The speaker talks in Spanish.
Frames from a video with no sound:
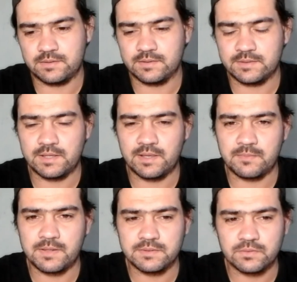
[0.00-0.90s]

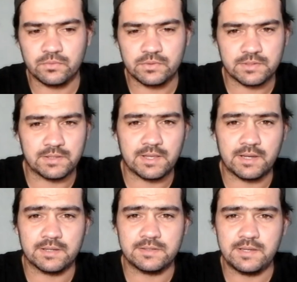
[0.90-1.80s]
resaltan más, uno es el
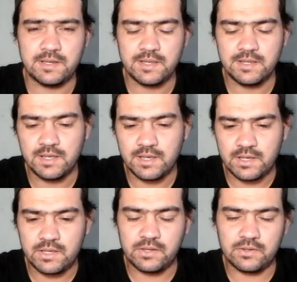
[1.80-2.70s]
tanque Sisley
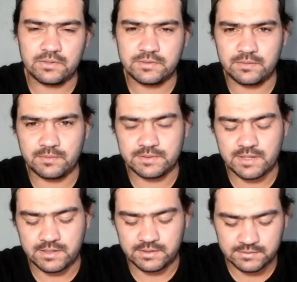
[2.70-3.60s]
y otro es
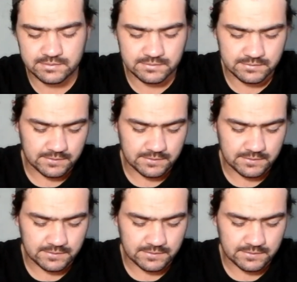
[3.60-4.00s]
Basáñez.